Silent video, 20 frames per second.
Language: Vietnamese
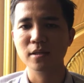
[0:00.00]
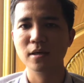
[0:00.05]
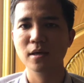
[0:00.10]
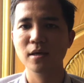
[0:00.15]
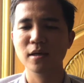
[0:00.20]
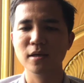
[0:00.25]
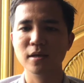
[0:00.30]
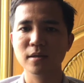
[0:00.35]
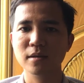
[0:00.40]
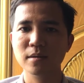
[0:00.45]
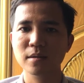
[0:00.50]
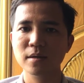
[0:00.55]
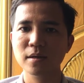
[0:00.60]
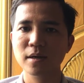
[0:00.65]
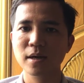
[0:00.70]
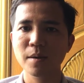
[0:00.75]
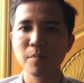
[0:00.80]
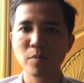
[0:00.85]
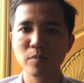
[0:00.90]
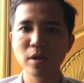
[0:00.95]
thì
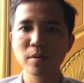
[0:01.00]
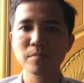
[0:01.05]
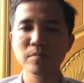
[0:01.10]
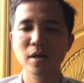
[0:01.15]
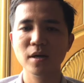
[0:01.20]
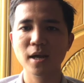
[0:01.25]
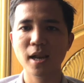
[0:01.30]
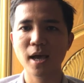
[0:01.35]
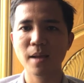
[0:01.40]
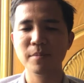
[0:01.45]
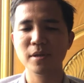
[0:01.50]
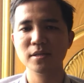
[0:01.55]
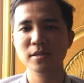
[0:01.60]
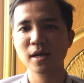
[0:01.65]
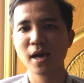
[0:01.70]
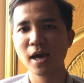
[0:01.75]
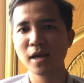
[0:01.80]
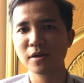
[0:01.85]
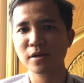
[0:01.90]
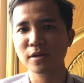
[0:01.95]
cái mục đích mình làm là
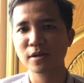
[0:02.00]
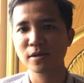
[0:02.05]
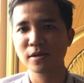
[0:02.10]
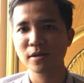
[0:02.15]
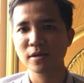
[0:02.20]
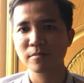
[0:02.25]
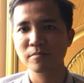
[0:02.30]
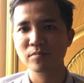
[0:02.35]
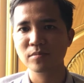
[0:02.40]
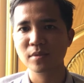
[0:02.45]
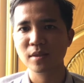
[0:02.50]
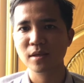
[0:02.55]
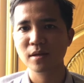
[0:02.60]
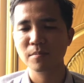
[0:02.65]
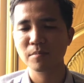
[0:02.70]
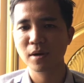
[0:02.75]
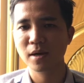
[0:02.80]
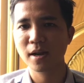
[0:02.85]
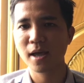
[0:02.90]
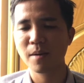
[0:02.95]
sai rồi
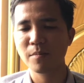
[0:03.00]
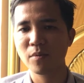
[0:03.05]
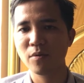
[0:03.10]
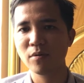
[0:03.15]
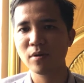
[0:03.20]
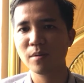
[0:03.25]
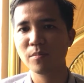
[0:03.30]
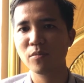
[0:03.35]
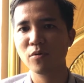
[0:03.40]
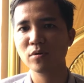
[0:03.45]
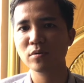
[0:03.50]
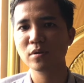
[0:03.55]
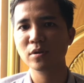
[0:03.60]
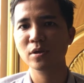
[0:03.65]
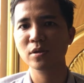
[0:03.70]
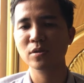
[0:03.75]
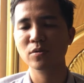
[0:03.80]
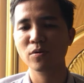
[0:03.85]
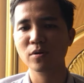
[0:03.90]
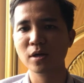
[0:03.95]
mình đang muốn là muốn
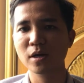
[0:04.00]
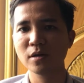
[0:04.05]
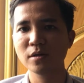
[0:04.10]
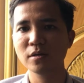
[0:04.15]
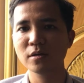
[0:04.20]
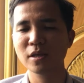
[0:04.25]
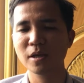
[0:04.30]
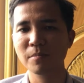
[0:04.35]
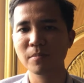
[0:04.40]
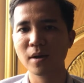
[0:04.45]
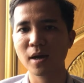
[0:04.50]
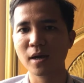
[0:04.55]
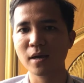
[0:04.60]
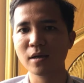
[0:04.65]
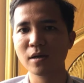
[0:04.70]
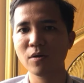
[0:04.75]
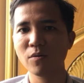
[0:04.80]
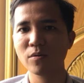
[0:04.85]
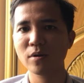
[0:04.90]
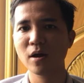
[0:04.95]
chuyển thổ cư nhưng mà
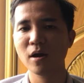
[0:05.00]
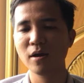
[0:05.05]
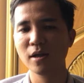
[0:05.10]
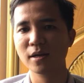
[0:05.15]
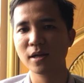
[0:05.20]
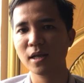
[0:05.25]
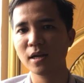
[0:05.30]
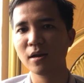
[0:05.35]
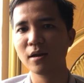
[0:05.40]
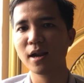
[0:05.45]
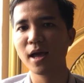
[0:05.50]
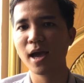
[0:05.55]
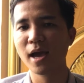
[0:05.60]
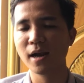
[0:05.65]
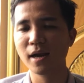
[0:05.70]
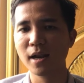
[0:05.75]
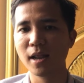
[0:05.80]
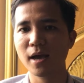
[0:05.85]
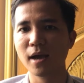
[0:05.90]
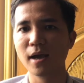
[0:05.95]
cái khu đó hiện nay nó
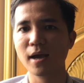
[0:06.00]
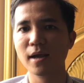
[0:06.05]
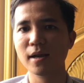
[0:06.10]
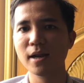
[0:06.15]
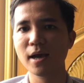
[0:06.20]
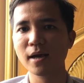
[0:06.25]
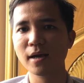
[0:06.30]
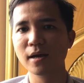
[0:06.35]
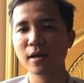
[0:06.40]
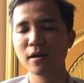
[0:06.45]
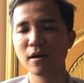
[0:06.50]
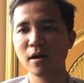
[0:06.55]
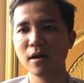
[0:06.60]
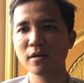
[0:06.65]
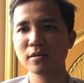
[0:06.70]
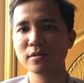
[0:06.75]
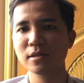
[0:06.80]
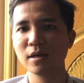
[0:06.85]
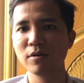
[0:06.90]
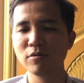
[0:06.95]
đang là cái đất
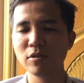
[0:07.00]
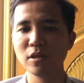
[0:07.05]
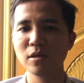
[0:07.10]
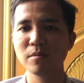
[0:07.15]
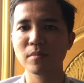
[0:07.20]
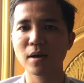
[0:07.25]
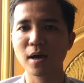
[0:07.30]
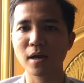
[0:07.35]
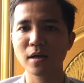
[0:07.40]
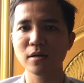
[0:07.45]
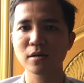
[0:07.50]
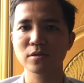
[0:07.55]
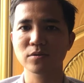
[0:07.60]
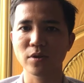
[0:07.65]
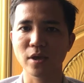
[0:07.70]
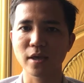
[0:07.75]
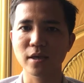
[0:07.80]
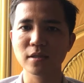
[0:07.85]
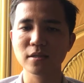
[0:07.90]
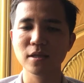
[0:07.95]
đó nếu mà được
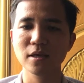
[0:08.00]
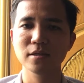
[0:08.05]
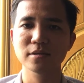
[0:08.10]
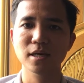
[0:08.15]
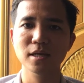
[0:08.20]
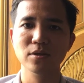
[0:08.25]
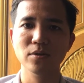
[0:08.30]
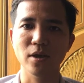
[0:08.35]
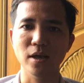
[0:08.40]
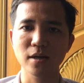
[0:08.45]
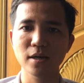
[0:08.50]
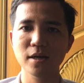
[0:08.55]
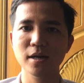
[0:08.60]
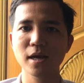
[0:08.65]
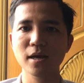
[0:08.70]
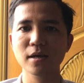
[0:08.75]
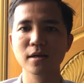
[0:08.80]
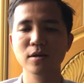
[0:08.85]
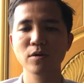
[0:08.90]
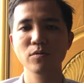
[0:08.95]
chuyển thì sẽ chuyển lên
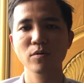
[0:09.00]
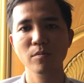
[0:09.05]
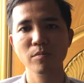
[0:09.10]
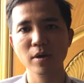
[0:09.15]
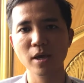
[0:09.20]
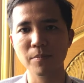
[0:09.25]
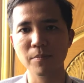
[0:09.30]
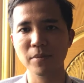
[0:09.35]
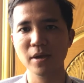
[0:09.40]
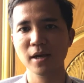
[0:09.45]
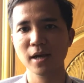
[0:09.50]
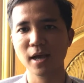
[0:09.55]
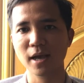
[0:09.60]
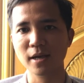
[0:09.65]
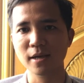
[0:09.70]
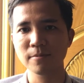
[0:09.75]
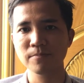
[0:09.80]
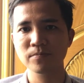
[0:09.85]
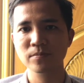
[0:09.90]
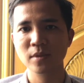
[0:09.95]
đất khu công nghiệp chẳng hạn
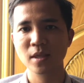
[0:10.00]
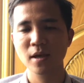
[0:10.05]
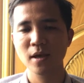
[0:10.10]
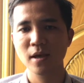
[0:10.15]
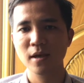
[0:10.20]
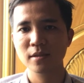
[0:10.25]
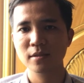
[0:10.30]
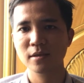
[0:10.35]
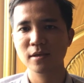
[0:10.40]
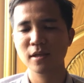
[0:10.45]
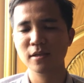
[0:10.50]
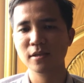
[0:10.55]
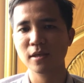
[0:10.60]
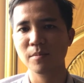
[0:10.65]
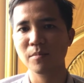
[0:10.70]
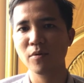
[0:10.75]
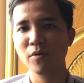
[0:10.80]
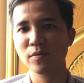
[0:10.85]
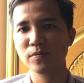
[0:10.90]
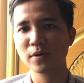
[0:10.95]
thì anh
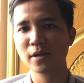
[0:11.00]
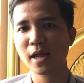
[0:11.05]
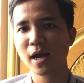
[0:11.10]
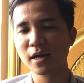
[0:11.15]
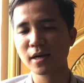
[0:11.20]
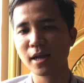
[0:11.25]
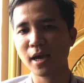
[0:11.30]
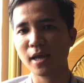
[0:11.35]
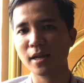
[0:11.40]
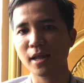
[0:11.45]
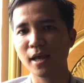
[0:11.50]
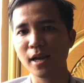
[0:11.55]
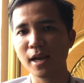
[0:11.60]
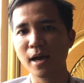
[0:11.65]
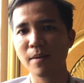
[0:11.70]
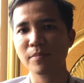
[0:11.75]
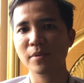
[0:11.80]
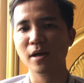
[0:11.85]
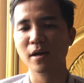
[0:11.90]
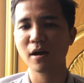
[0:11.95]
chị mua cái đất này để
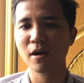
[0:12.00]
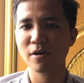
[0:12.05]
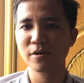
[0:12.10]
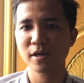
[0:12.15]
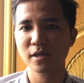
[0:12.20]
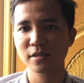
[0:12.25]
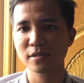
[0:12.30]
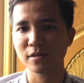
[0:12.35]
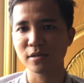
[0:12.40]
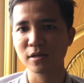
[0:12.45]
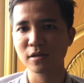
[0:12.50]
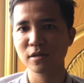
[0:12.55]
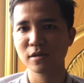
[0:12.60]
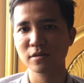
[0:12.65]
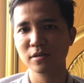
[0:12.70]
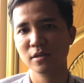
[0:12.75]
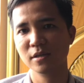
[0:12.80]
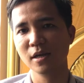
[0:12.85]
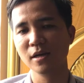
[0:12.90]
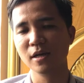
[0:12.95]
làm nhà kho nhà xưởng
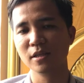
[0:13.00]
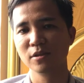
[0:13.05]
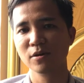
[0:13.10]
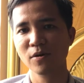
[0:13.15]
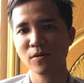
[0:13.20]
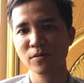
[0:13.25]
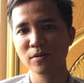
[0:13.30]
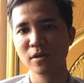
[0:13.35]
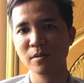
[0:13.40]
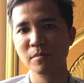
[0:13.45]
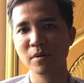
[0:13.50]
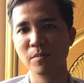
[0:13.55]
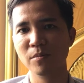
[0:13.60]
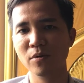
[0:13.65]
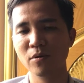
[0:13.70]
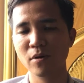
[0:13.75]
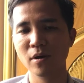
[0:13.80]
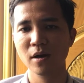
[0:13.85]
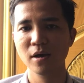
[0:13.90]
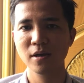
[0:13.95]
nữa thì rất là tốt nhưng mà
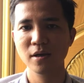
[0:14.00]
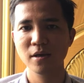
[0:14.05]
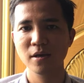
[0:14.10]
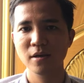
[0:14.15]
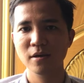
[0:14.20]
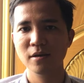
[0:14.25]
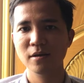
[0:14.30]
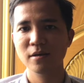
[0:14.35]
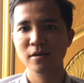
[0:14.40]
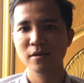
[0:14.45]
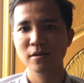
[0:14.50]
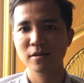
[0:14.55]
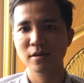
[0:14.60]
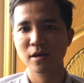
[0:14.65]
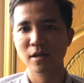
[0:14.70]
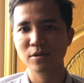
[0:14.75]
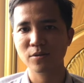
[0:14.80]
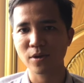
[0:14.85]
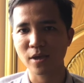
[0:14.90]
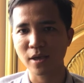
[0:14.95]
mua
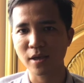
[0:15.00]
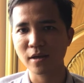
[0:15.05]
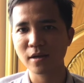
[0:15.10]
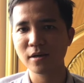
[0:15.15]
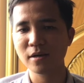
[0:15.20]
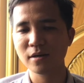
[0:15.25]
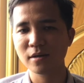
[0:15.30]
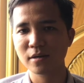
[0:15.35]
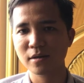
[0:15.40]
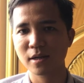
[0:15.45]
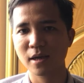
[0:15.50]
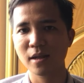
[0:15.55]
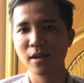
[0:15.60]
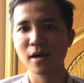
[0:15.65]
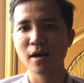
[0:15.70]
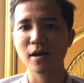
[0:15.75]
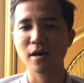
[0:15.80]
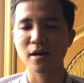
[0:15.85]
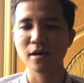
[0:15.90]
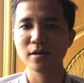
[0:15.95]
à, chuyển để
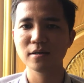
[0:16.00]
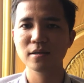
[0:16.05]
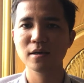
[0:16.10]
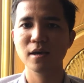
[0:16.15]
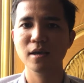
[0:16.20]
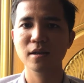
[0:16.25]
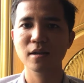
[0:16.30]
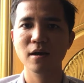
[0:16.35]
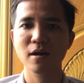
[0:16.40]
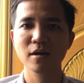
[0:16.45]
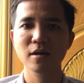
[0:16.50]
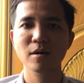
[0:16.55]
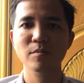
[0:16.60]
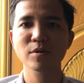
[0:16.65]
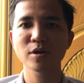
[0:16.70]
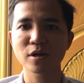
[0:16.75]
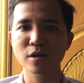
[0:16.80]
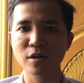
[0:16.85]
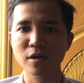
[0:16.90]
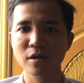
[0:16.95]
đất ở thì nó
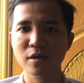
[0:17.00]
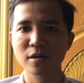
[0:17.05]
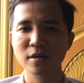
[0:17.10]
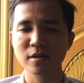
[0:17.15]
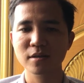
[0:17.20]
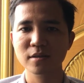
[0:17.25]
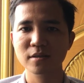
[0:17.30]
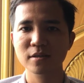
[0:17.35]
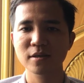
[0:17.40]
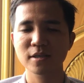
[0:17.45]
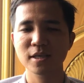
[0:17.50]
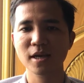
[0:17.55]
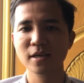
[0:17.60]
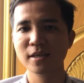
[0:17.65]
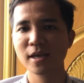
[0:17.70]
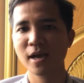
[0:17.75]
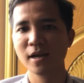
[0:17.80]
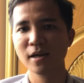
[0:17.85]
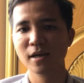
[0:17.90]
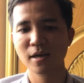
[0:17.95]
không được thì
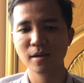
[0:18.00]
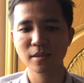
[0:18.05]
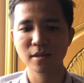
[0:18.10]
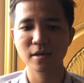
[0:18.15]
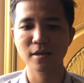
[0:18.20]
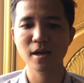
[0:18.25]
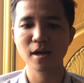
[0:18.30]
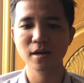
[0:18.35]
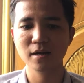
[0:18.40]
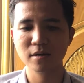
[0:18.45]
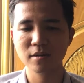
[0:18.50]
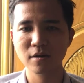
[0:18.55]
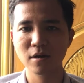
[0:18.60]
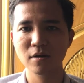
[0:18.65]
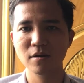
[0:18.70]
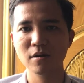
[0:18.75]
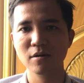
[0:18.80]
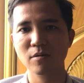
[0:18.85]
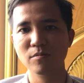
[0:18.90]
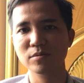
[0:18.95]
chắc chắn là cái thửa đất
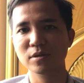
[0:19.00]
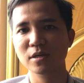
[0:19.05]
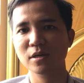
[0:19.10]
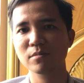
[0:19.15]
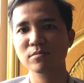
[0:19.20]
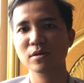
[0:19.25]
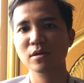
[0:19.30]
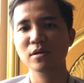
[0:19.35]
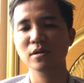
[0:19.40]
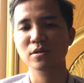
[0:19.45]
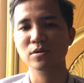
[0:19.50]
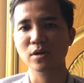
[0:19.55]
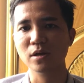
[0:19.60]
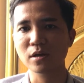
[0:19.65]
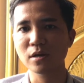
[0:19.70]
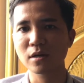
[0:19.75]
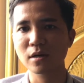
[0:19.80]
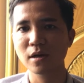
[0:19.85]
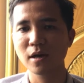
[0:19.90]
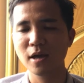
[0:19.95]
đó nó cũng sẽ không thể được
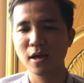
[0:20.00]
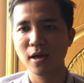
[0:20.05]
chuyển được